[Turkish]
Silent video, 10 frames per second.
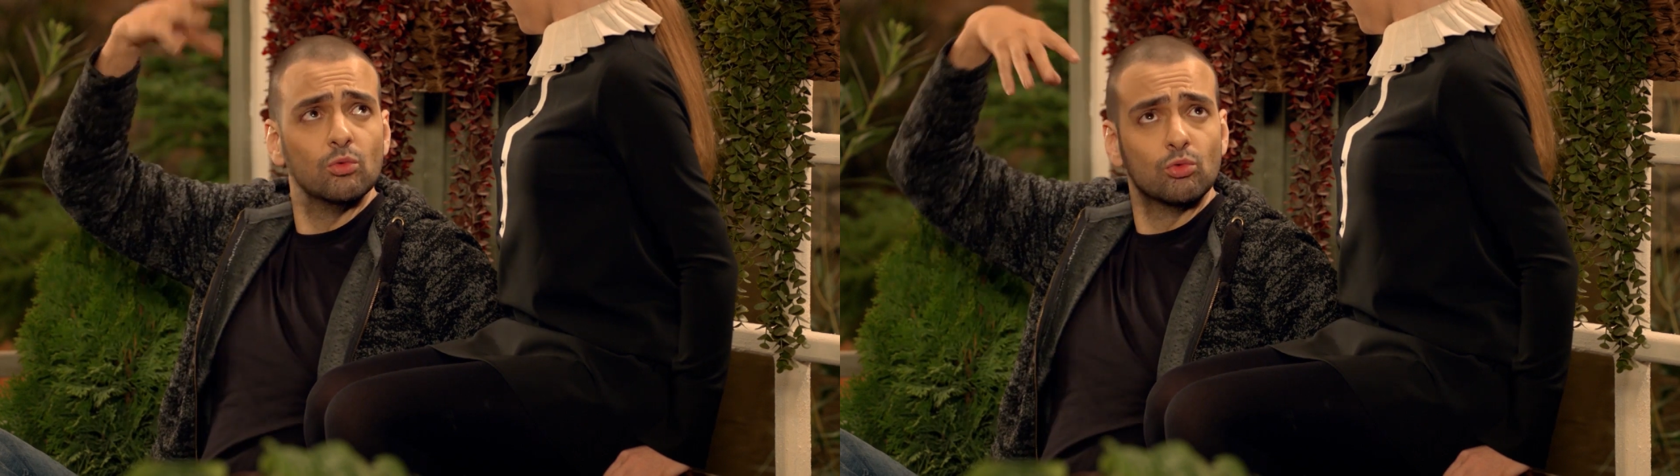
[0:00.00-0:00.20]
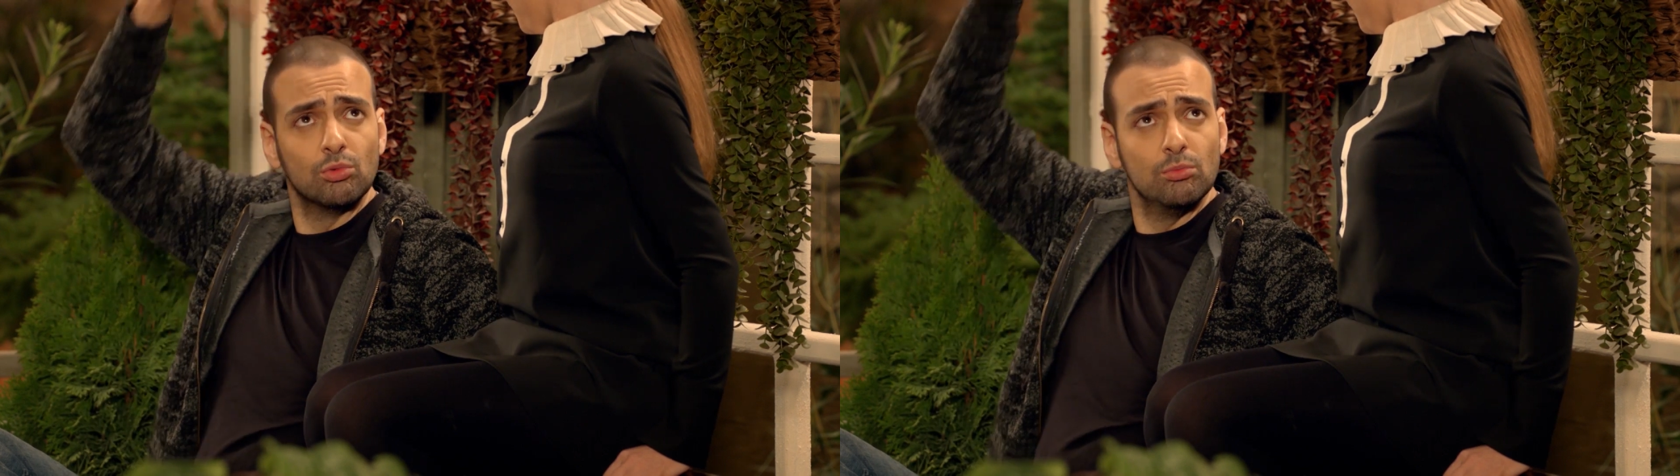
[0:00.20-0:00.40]

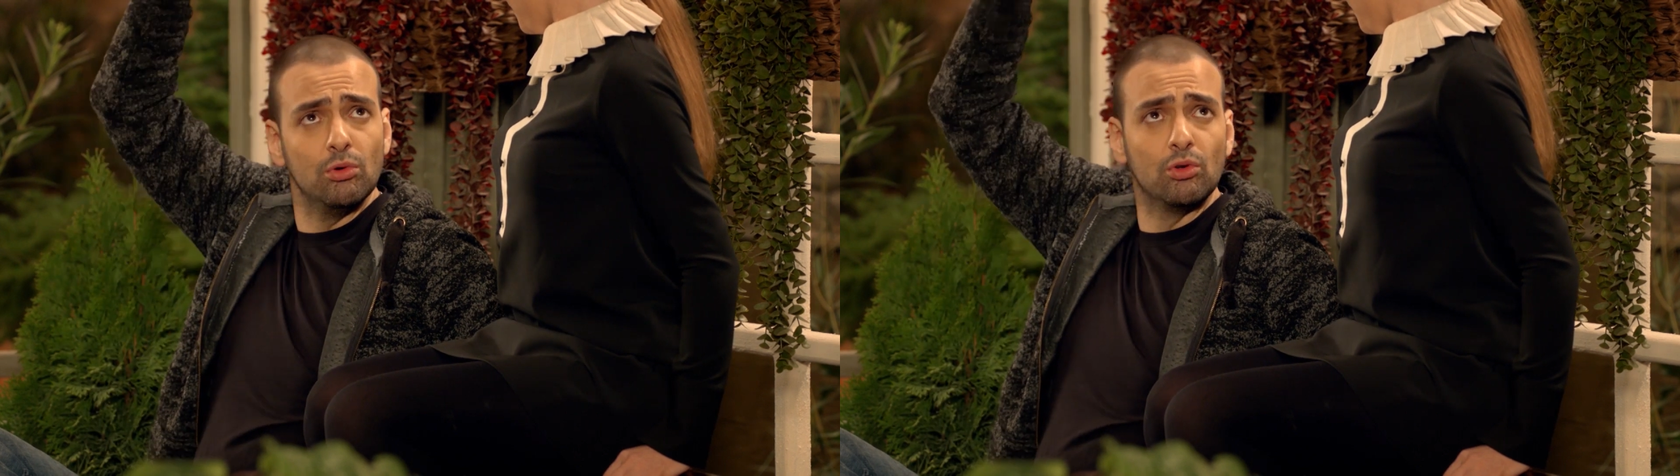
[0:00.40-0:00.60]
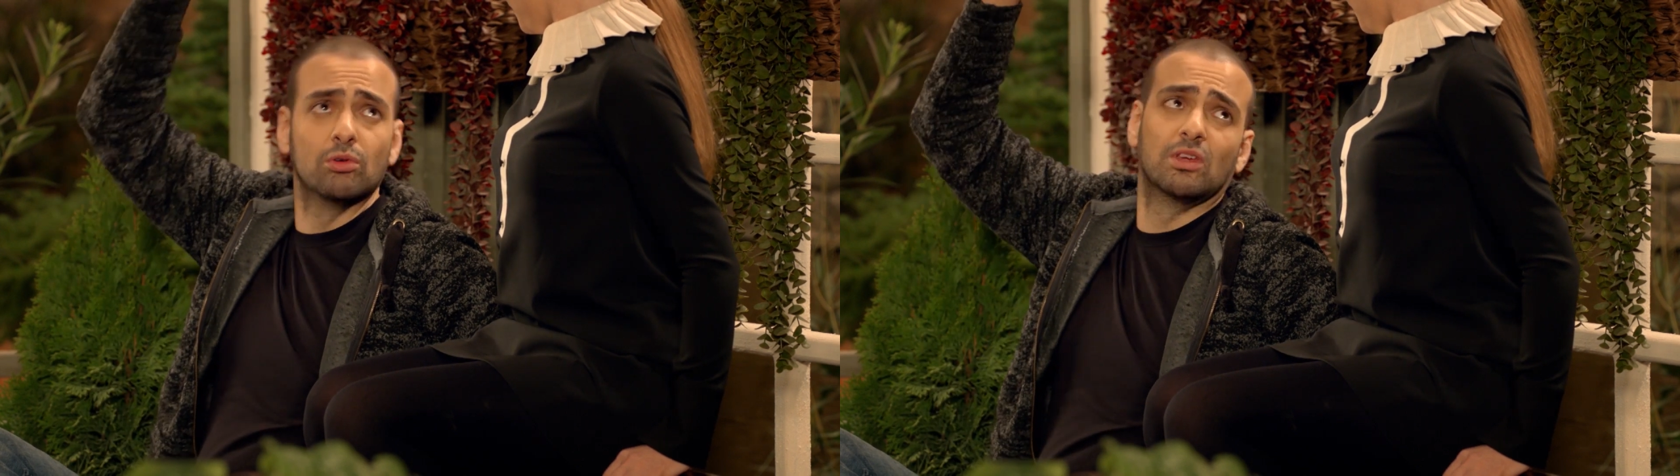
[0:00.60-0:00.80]

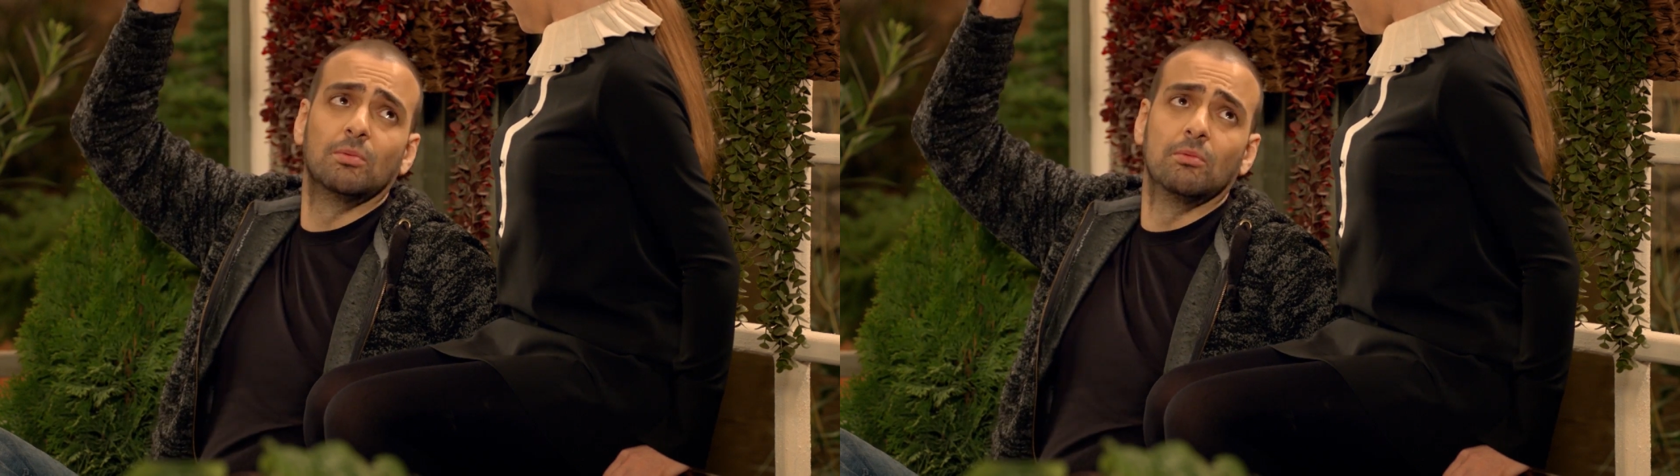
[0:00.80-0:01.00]
uzun boylu